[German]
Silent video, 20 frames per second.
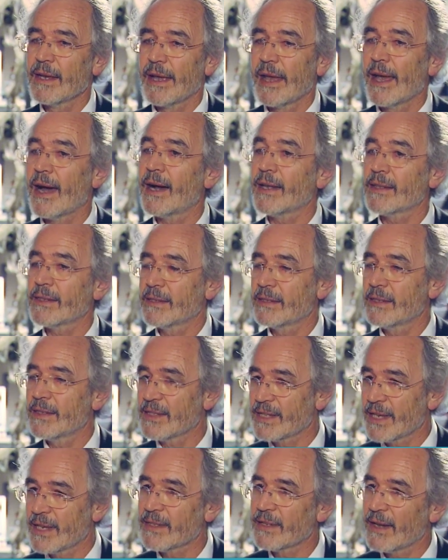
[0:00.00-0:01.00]
Er hat die
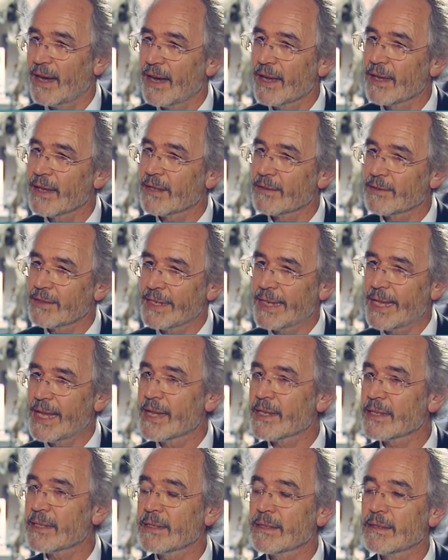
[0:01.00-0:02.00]
Z3, also den
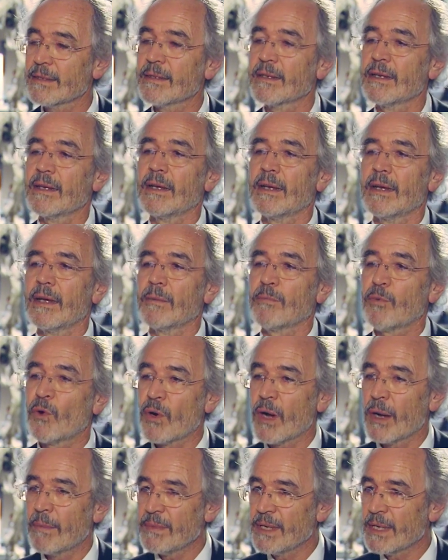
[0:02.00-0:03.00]
ersten
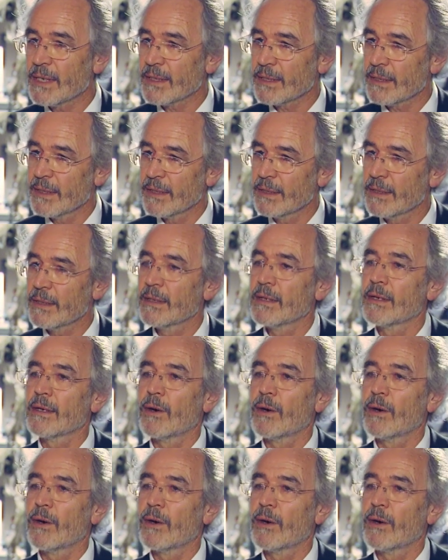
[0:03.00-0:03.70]
programmierten,